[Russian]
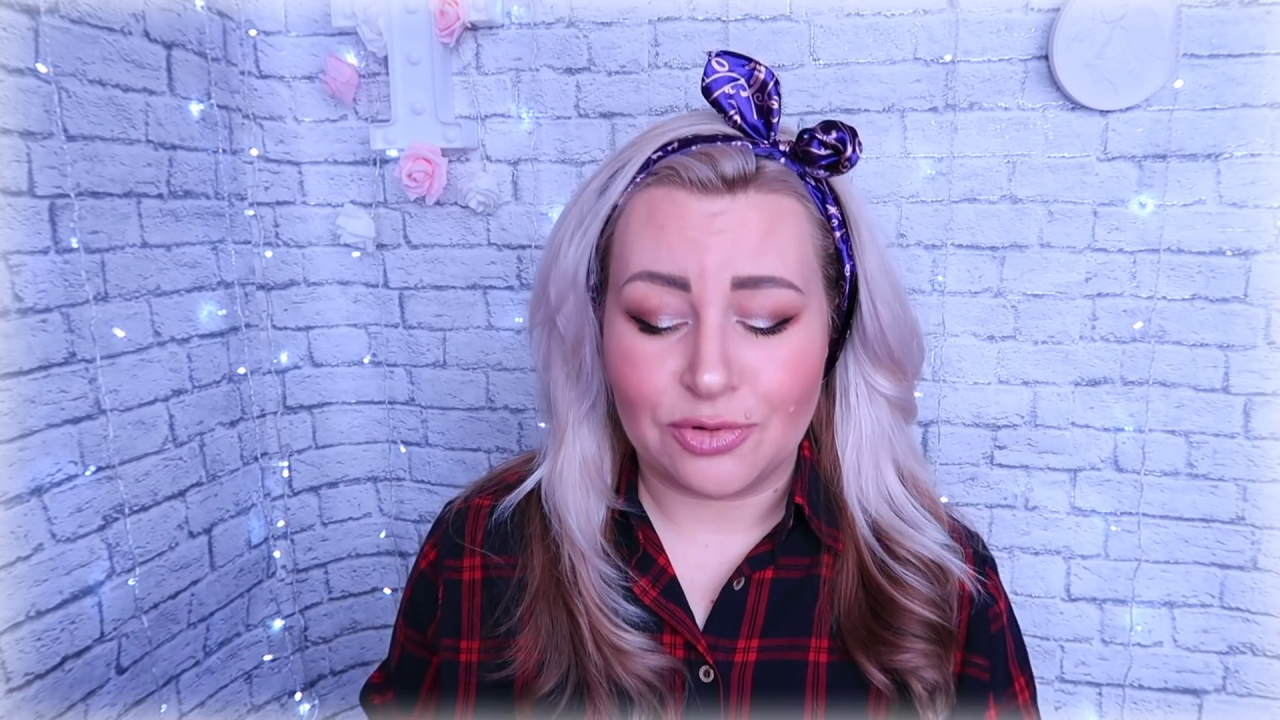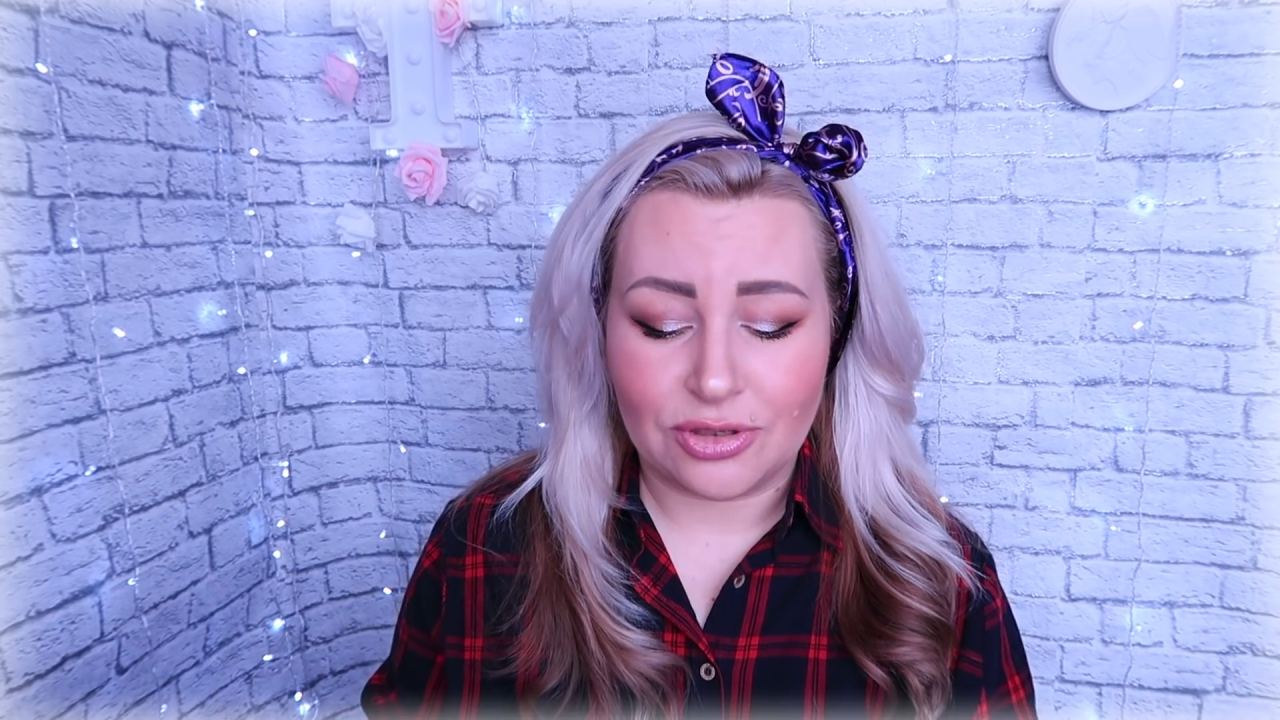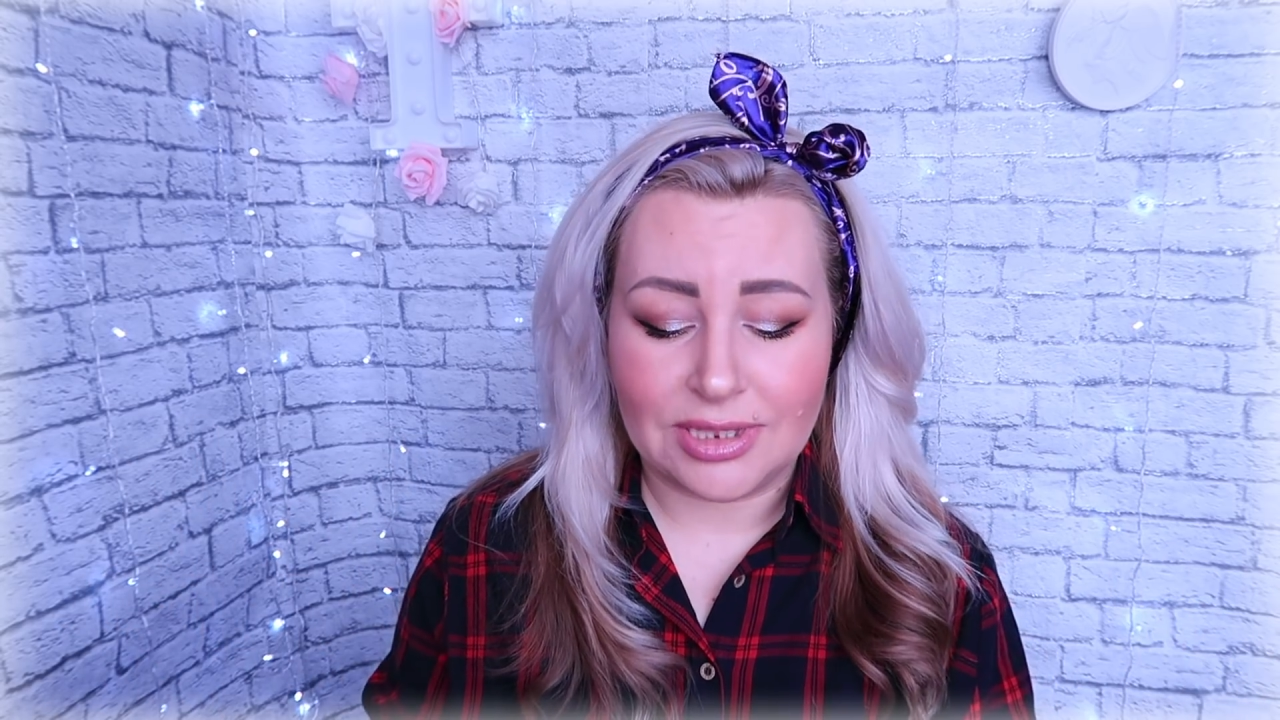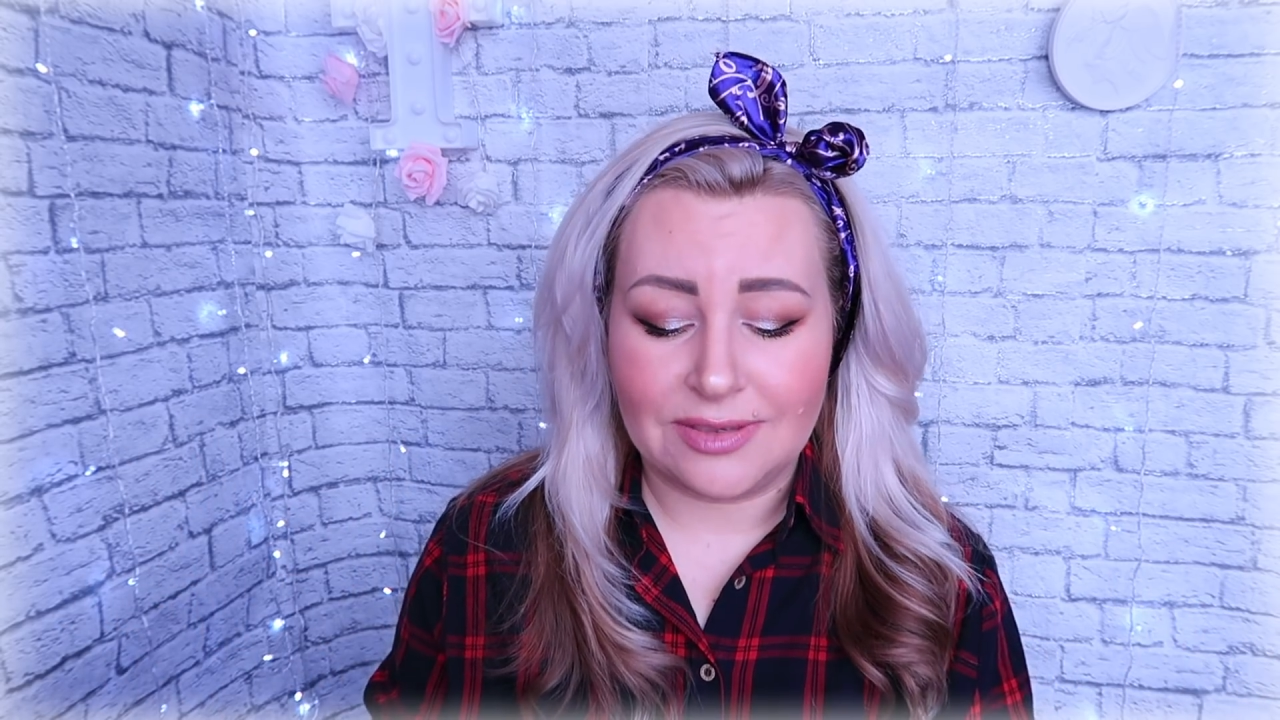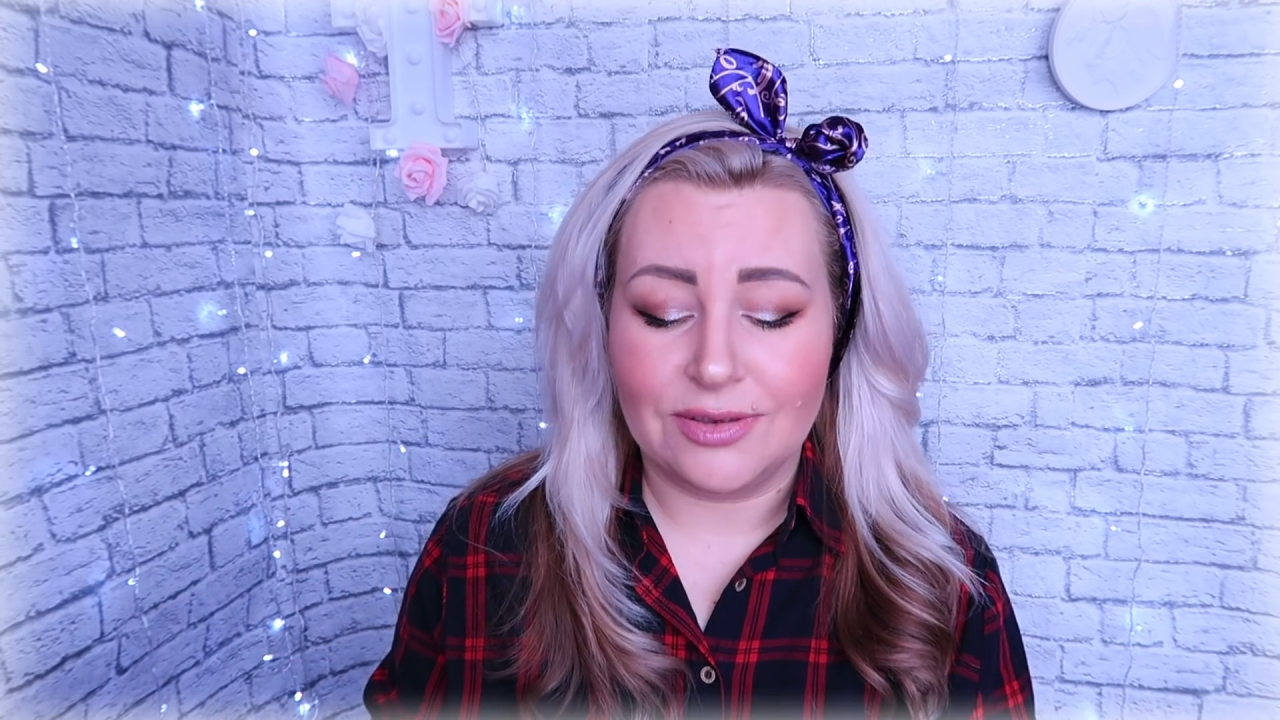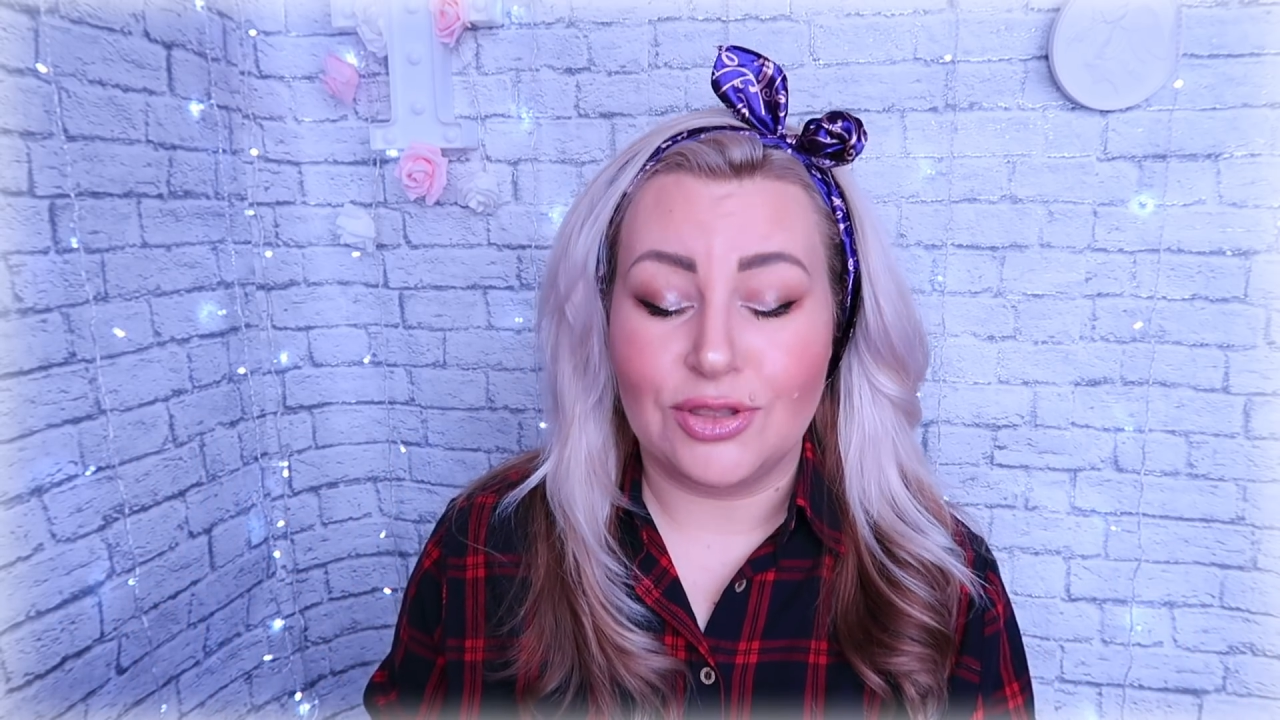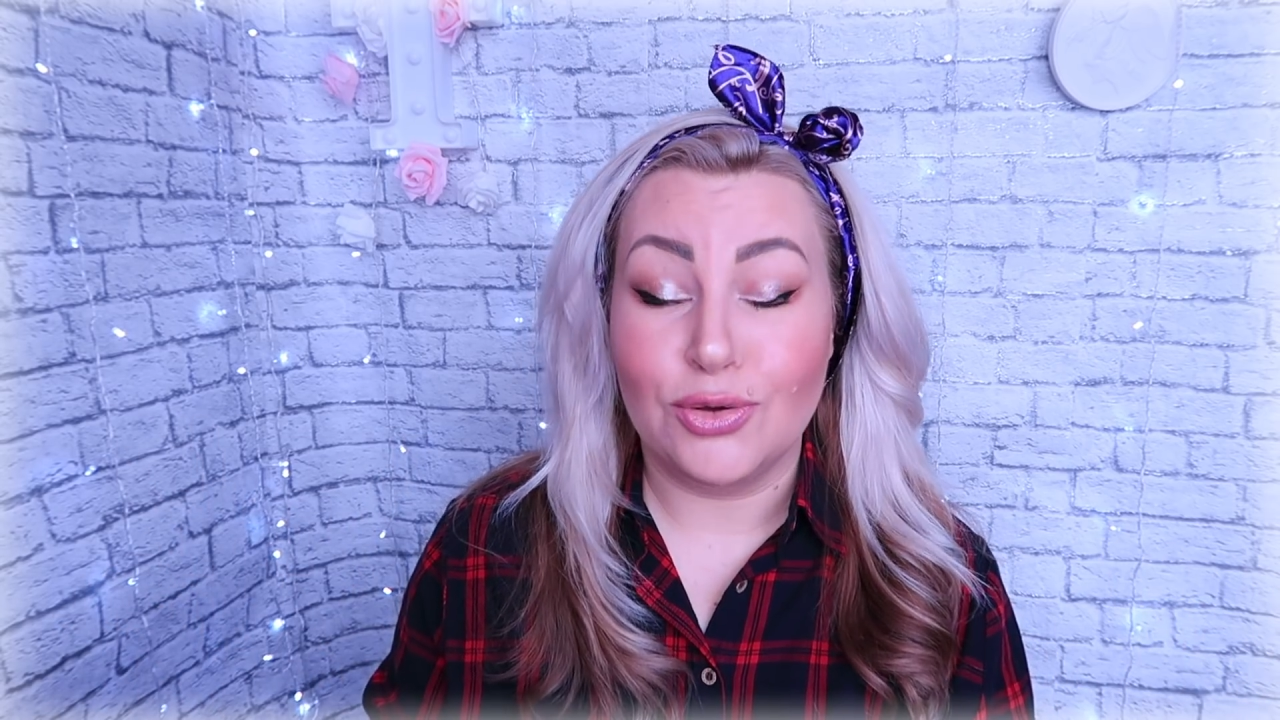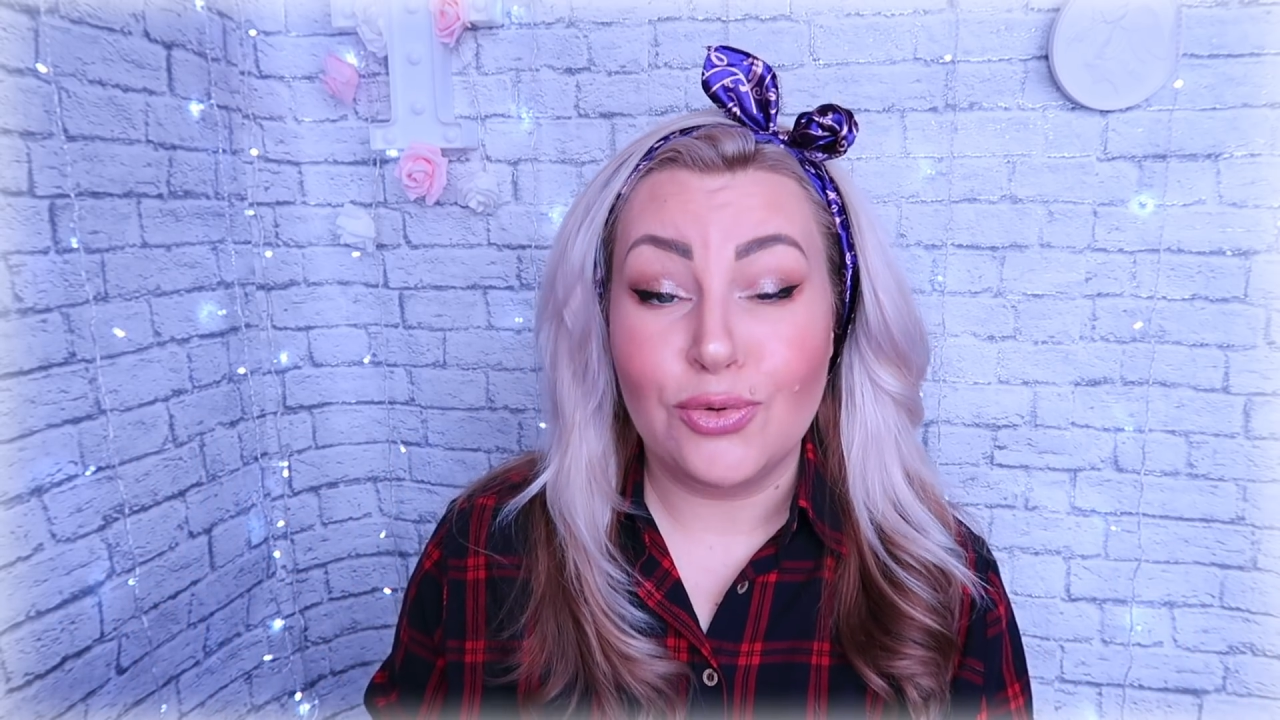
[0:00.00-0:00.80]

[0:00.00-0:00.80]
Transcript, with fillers: просто цвет.